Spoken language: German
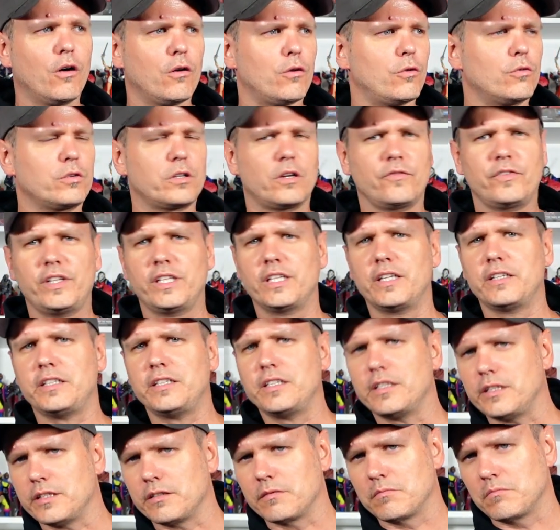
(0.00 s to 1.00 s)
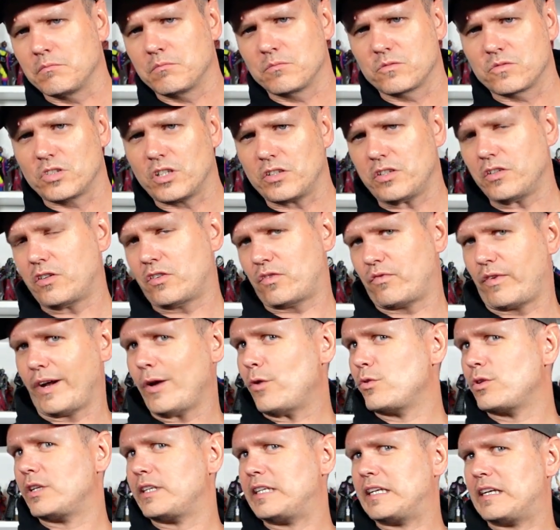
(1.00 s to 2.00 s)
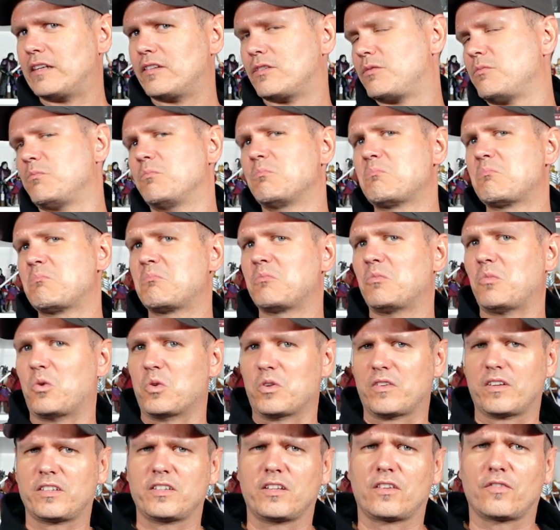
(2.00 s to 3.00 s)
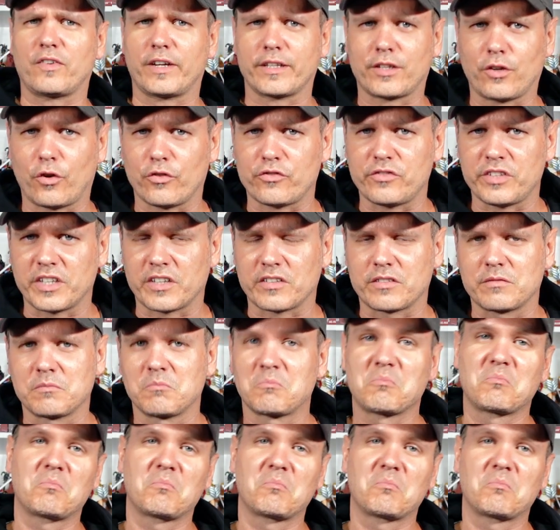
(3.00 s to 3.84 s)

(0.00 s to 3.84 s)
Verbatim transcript: Oder wie nennt ihr die? Sagt ihr 200X oder sagt ihr 2000X?